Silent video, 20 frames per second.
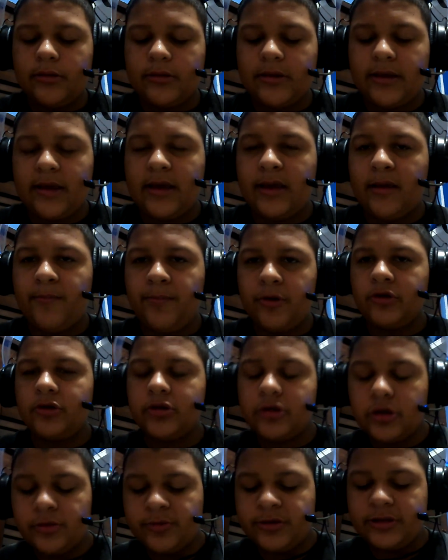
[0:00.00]
Que
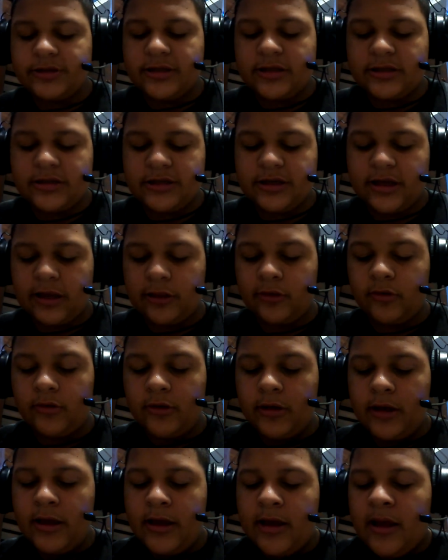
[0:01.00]
pronto se lo voy a estar enseñando.
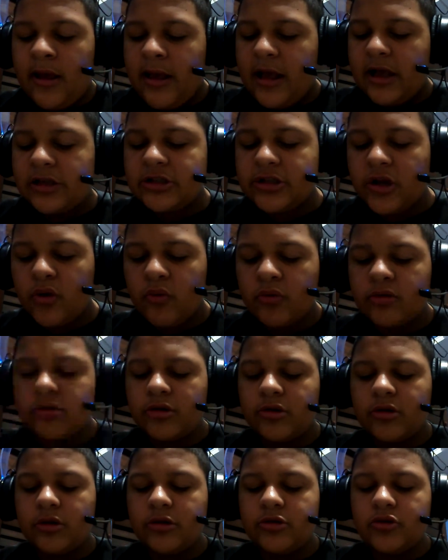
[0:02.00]
Star Wars
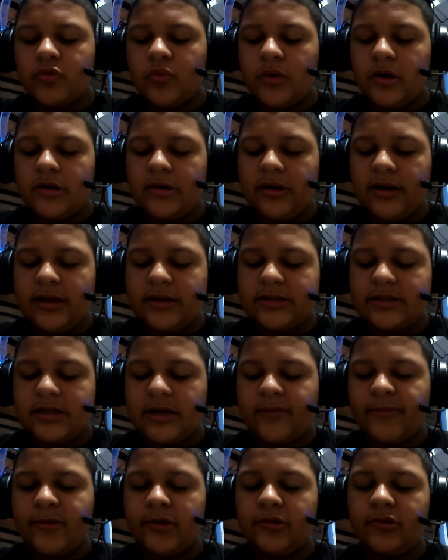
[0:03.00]
The Clones War
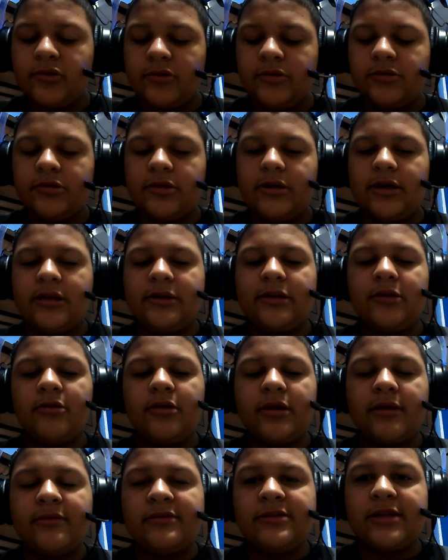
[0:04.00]
Lightsaber Duel, que
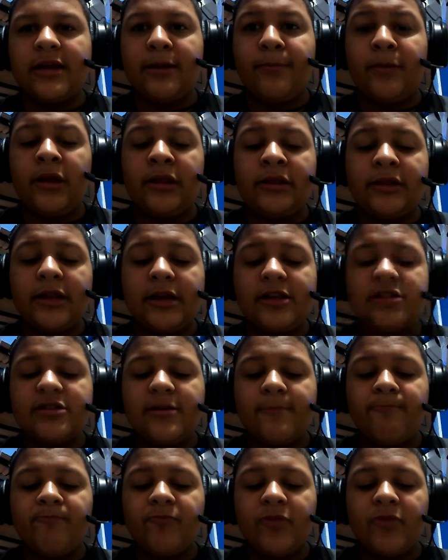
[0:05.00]
tengo que vencer a Ventres.